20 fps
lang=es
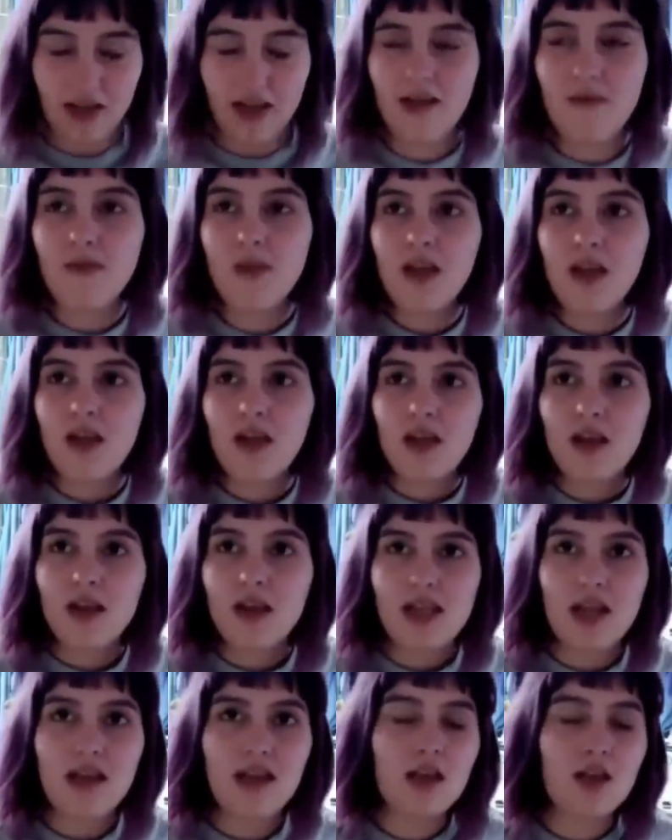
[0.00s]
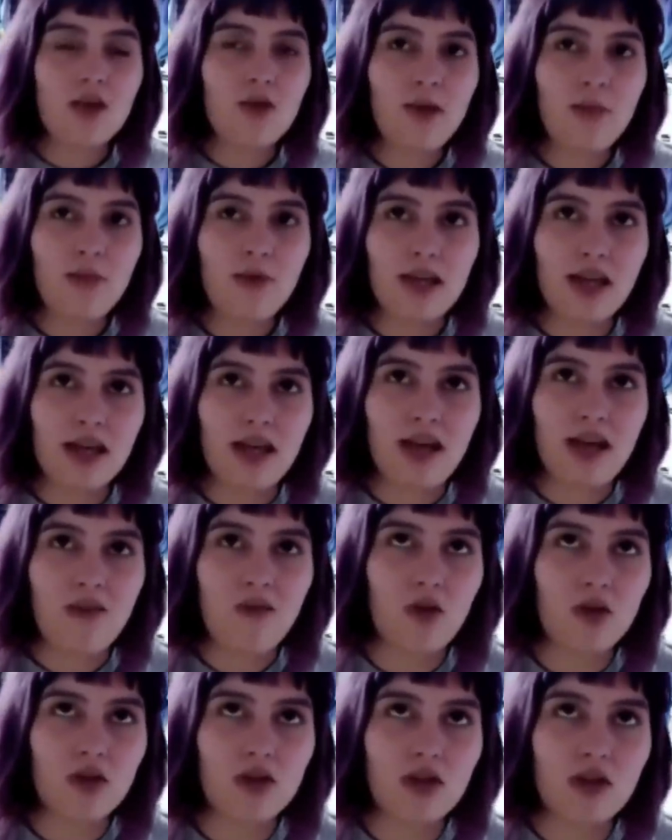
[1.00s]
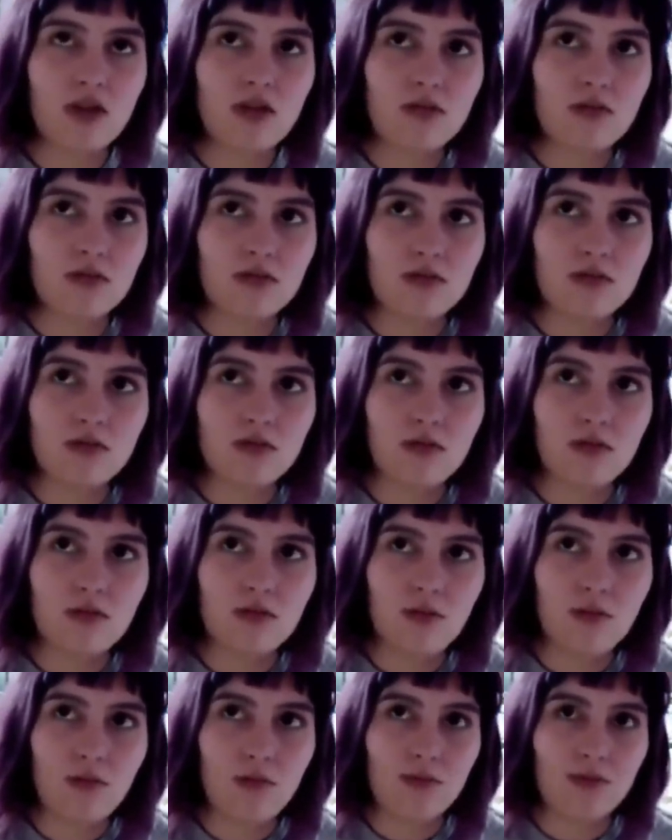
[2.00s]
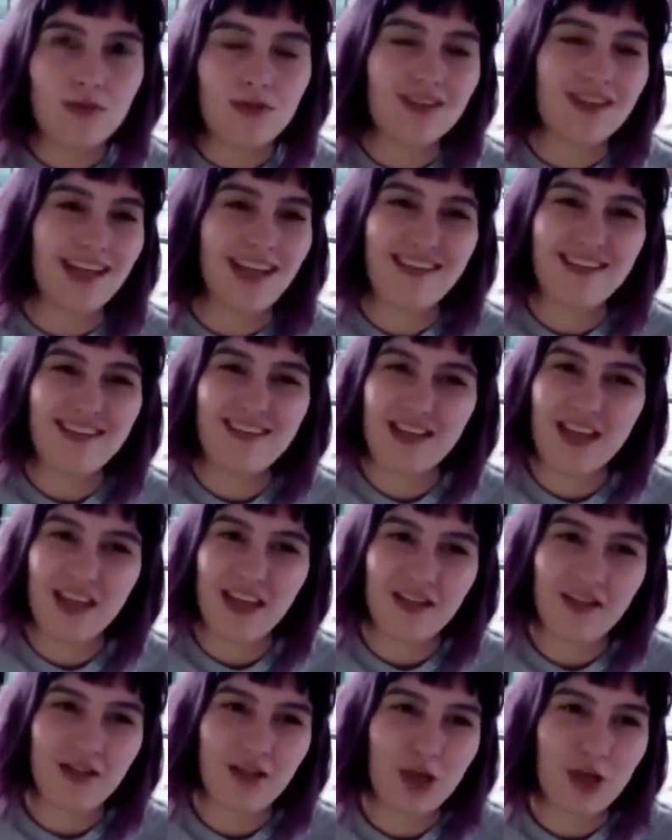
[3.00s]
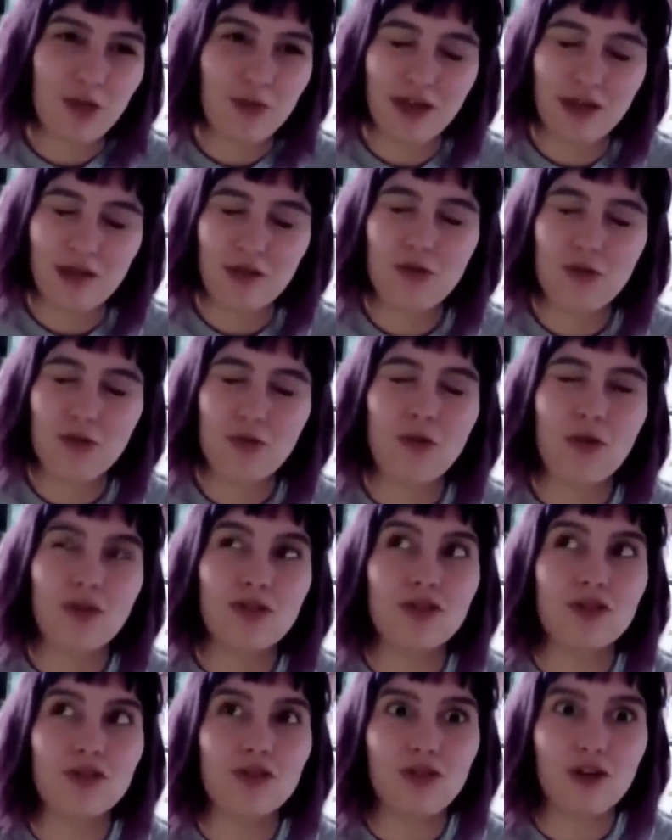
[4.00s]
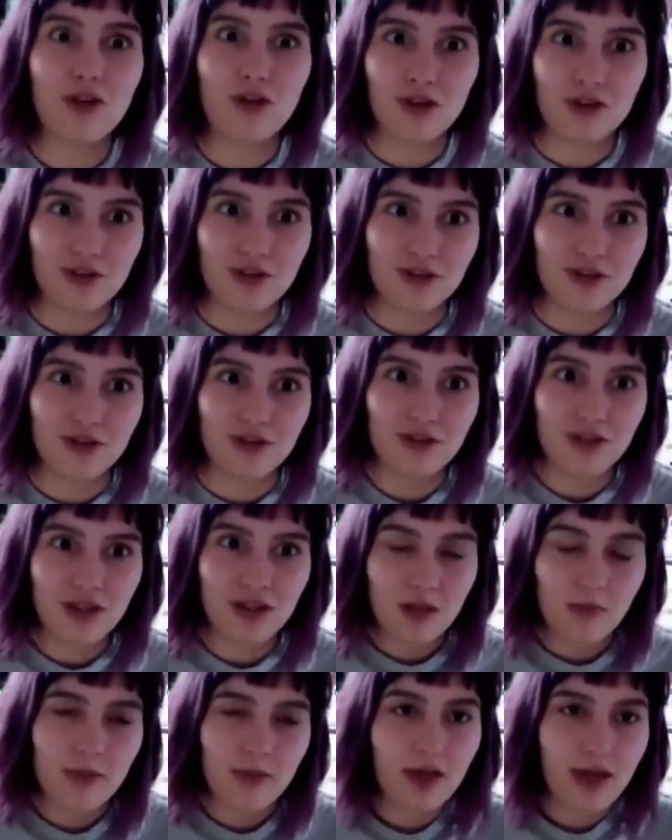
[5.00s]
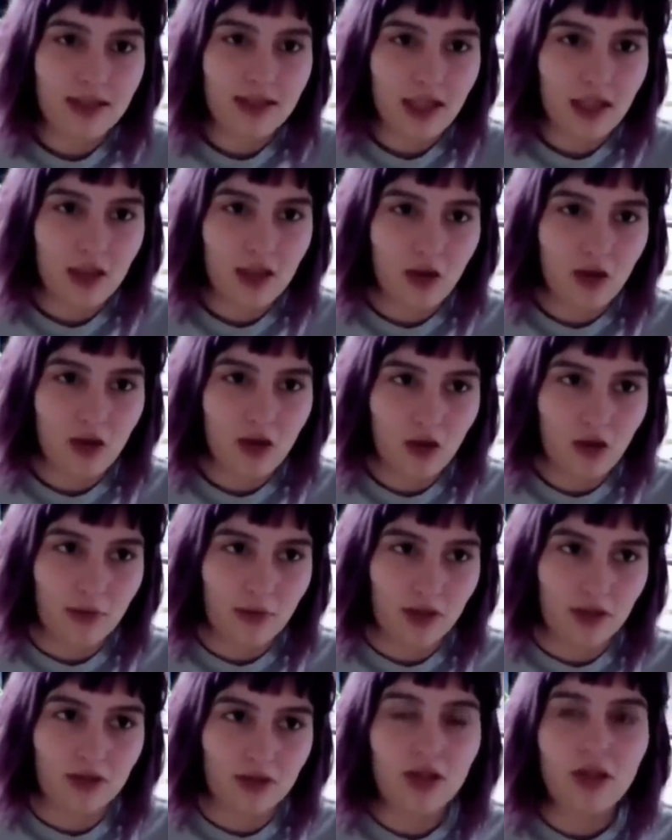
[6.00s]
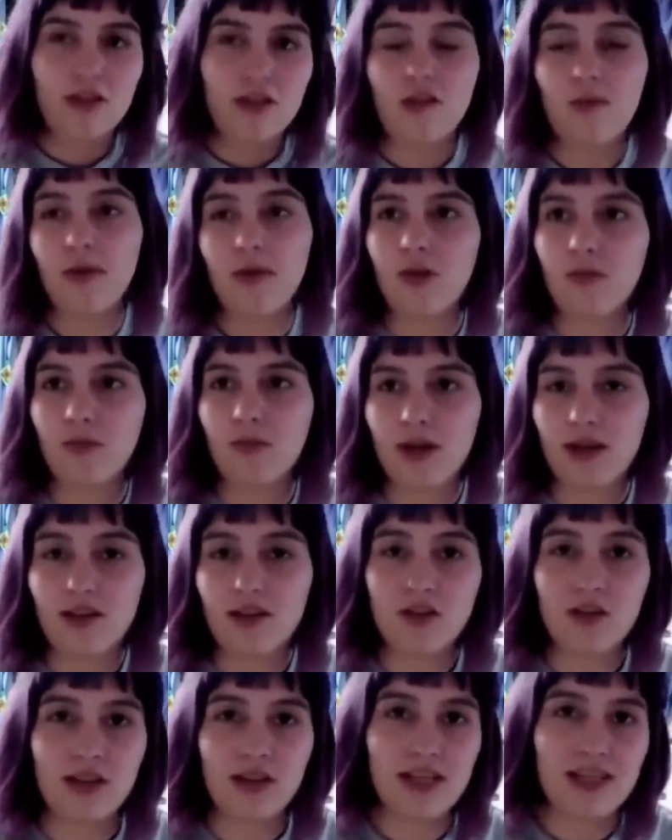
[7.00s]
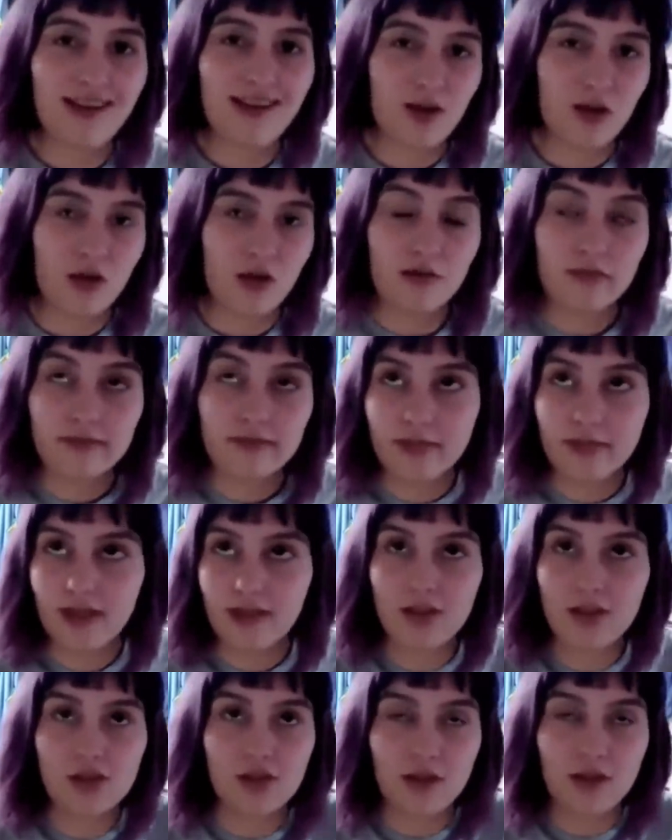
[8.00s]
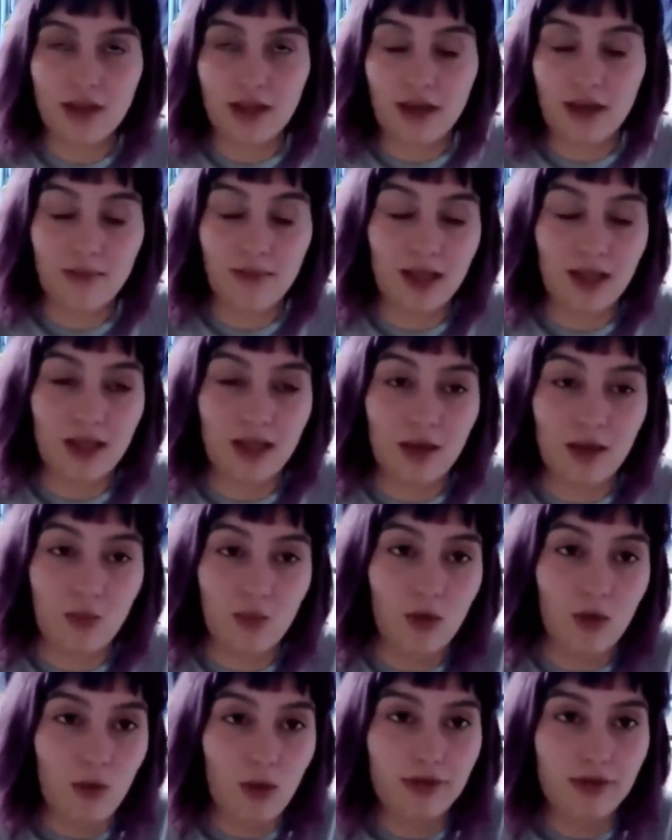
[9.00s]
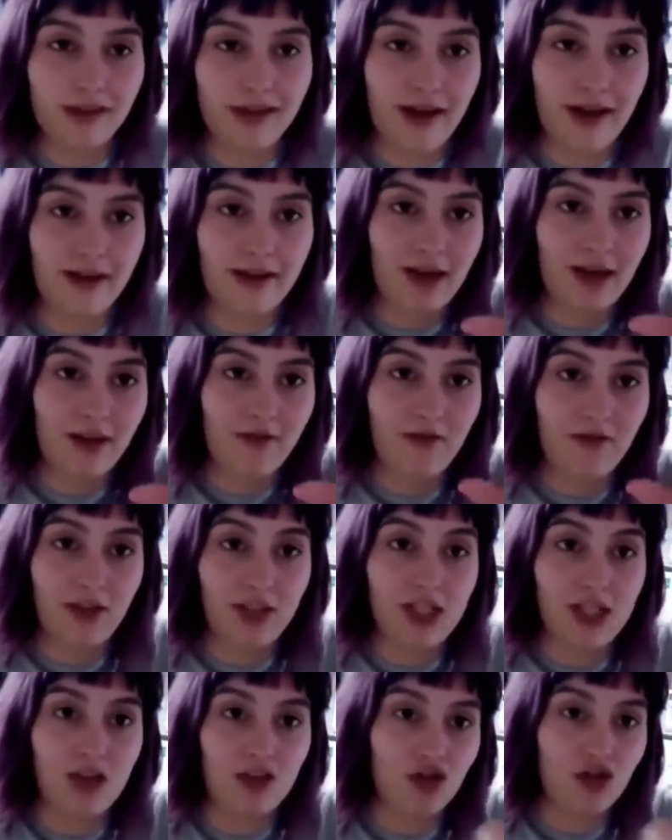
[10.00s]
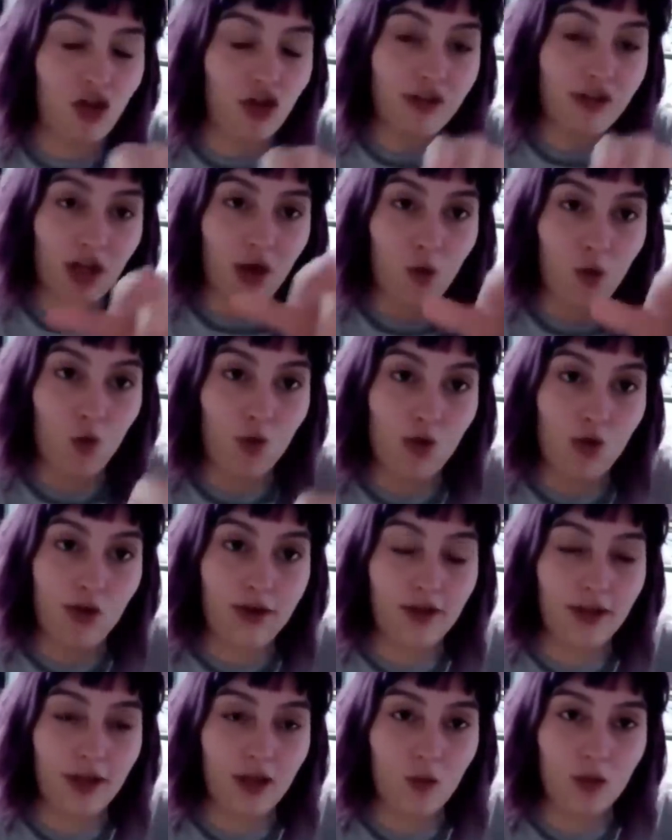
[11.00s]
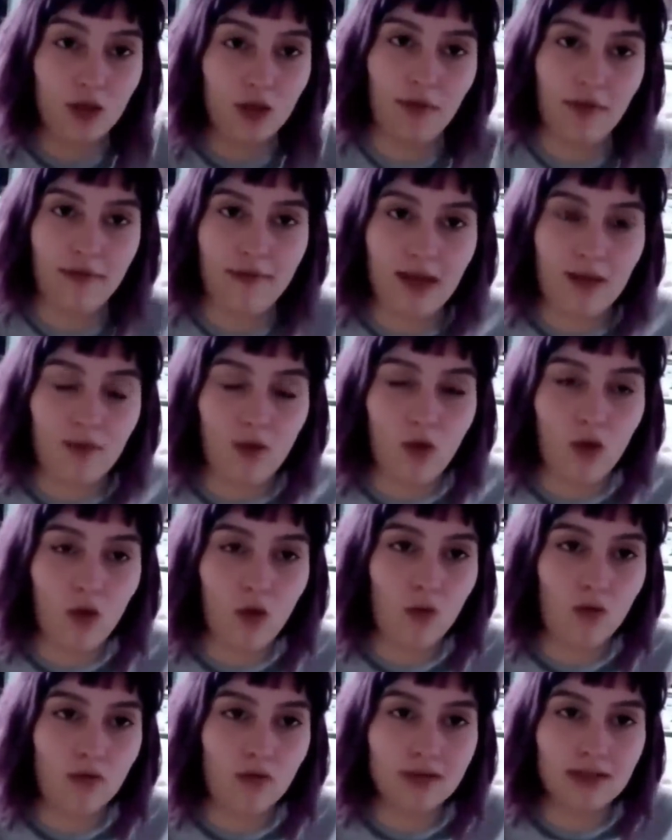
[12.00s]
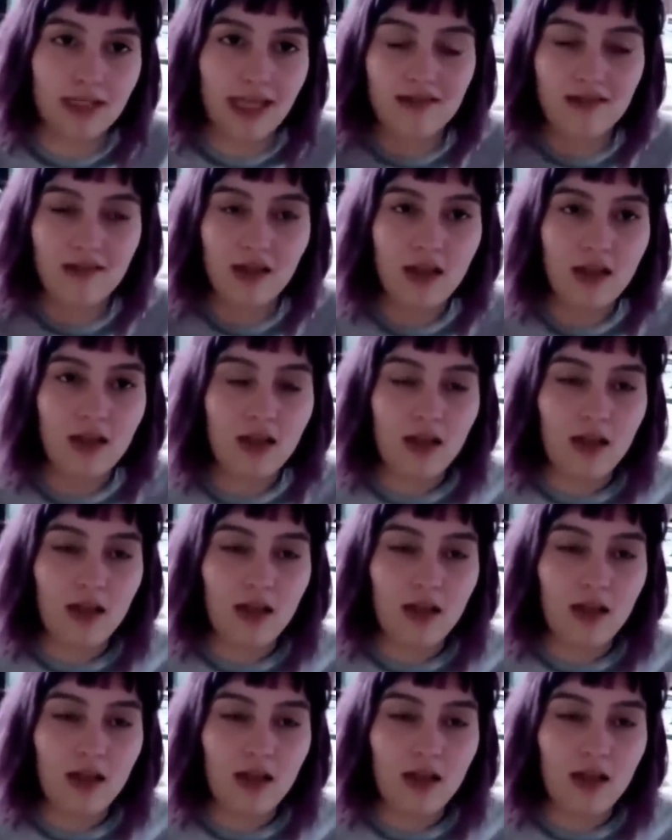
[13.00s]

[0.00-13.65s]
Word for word: ¿ok? Yo dije, no voy a publicar la foto porque la siento como que es un montón. Pero la tengo, obvio. ¿Se puede comprobar que son de ella? No, qué sé yo, créanme, les puedo mostrar que las fechas son de julio, que es cuando vivíamos juntas,